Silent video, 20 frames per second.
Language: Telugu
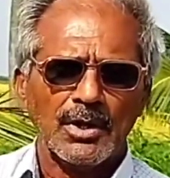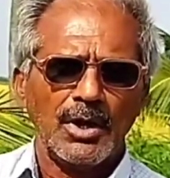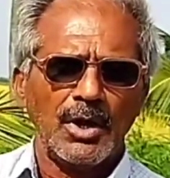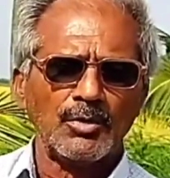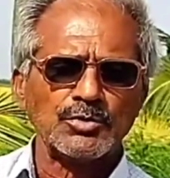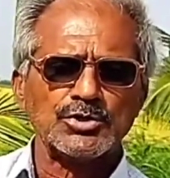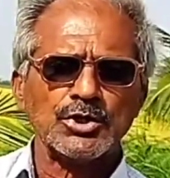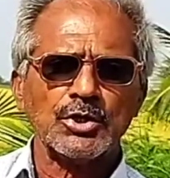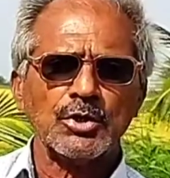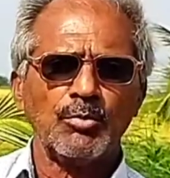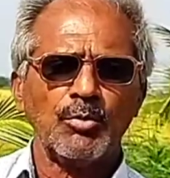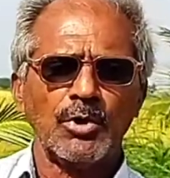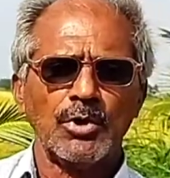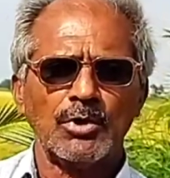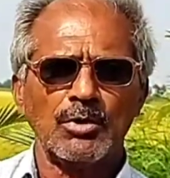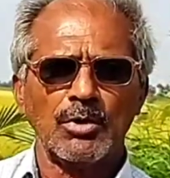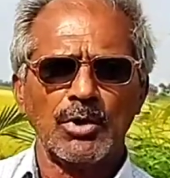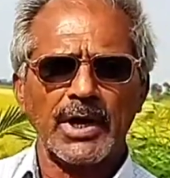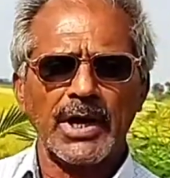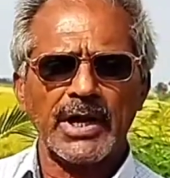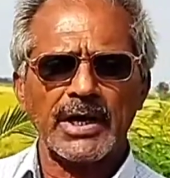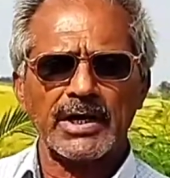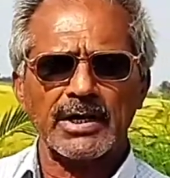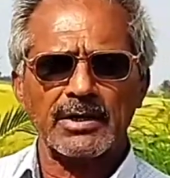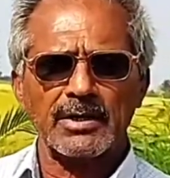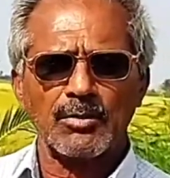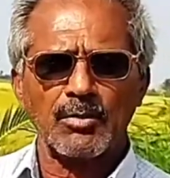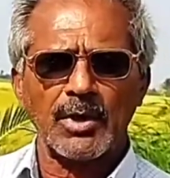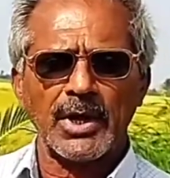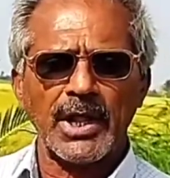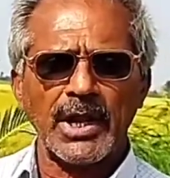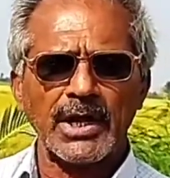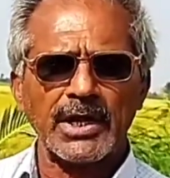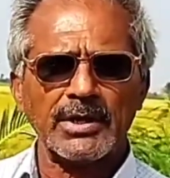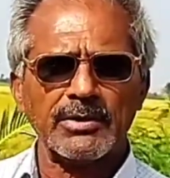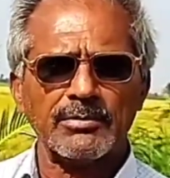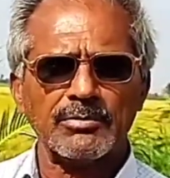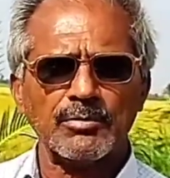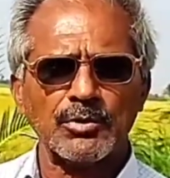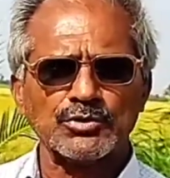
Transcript: హౌసింగ్ బోర్డు రుణాలను రుణాలను